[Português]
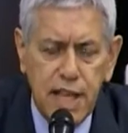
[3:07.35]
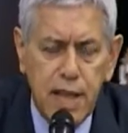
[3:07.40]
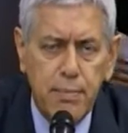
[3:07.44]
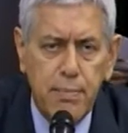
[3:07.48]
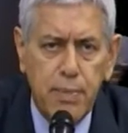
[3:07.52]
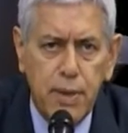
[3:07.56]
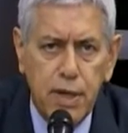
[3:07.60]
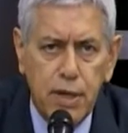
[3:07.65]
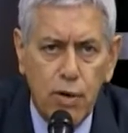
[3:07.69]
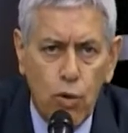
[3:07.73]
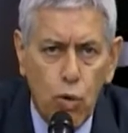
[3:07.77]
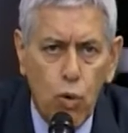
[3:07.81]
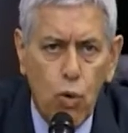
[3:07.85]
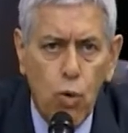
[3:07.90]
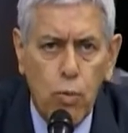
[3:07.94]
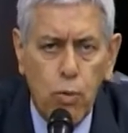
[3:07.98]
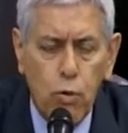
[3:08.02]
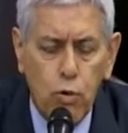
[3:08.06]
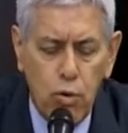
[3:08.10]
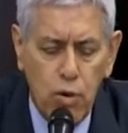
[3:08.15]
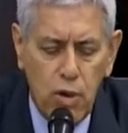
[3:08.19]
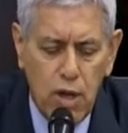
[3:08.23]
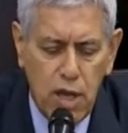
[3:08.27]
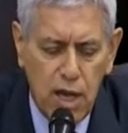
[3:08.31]
sempre
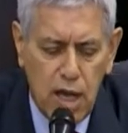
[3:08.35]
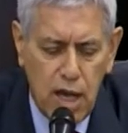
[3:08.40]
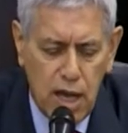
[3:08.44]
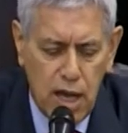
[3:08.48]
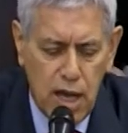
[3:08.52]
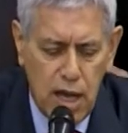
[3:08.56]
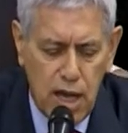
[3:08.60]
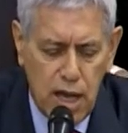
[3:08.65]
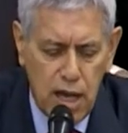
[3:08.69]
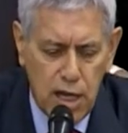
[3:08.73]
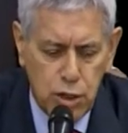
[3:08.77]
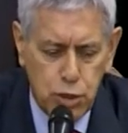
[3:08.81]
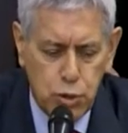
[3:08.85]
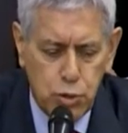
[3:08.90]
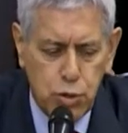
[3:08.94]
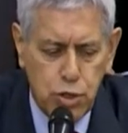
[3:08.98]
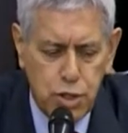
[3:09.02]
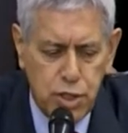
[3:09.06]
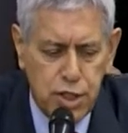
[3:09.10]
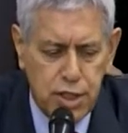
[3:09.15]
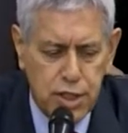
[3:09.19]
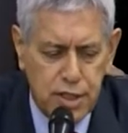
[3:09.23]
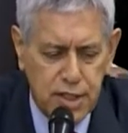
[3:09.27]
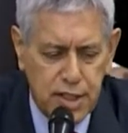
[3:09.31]
rumo à
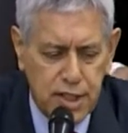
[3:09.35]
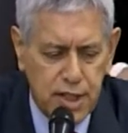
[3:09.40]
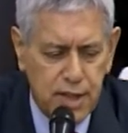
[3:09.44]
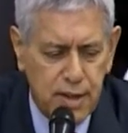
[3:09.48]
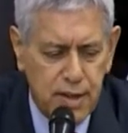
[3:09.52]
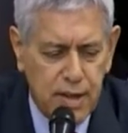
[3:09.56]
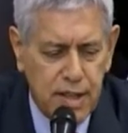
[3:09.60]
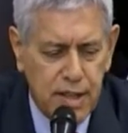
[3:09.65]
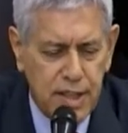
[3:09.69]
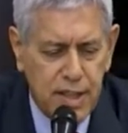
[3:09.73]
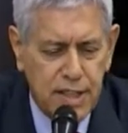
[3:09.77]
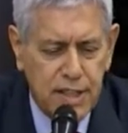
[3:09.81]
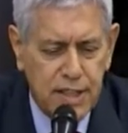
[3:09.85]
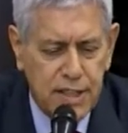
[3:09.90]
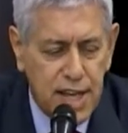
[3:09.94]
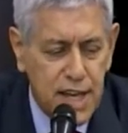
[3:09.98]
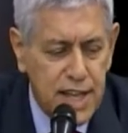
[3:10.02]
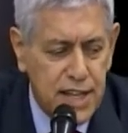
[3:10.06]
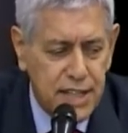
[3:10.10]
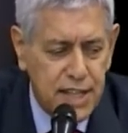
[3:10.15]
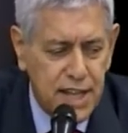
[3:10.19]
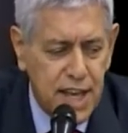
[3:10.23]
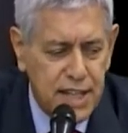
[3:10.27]
justiça. Sem